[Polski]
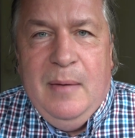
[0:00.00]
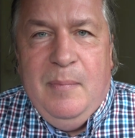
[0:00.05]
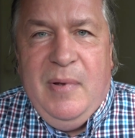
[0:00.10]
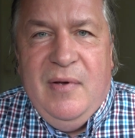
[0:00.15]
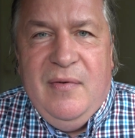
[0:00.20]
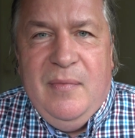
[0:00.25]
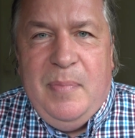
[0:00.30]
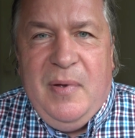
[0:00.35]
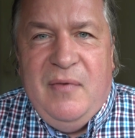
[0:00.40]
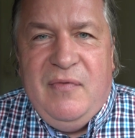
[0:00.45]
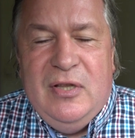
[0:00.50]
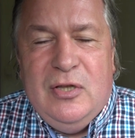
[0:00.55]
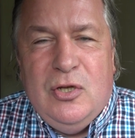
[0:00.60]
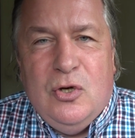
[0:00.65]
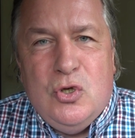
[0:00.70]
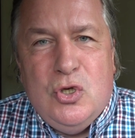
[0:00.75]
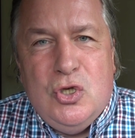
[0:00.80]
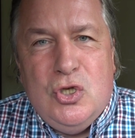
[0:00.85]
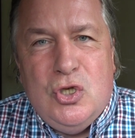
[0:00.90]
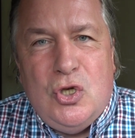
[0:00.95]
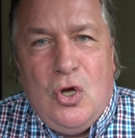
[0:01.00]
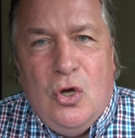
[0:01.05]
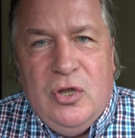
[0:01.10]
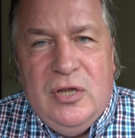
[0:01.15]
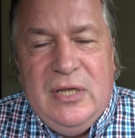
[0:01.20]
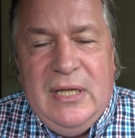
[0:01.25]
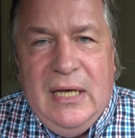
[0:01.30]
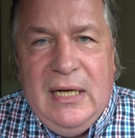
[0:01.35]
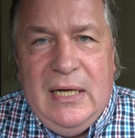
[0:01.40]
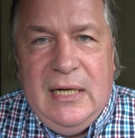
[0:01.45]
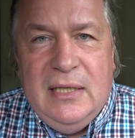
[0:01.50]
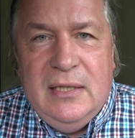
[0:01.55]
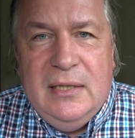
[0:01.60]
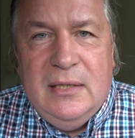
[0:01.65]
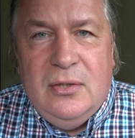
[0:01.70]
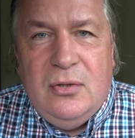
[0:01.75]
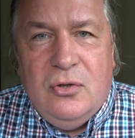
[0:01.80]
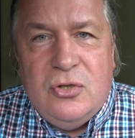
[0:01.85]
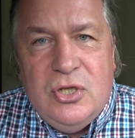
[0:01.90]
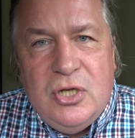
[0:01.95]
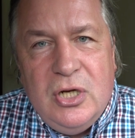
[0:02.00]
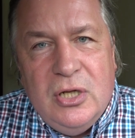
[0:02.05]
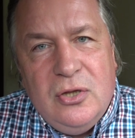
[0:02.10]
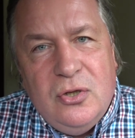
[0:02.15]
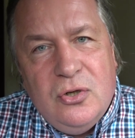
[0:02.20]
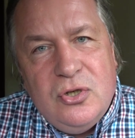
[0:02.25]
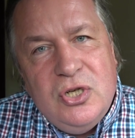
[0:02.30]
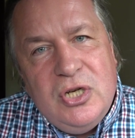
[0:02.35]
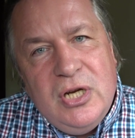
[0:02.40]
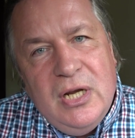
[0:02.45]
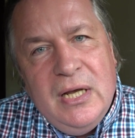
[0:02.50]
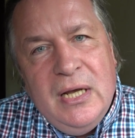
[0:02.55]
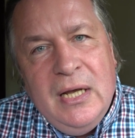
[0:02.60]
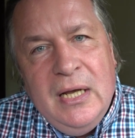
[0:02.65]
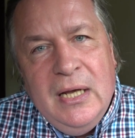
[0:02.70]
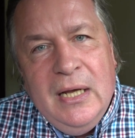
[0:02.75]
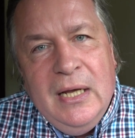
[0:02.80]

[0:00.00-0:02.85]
pe pewien rozsądek. To się, to się,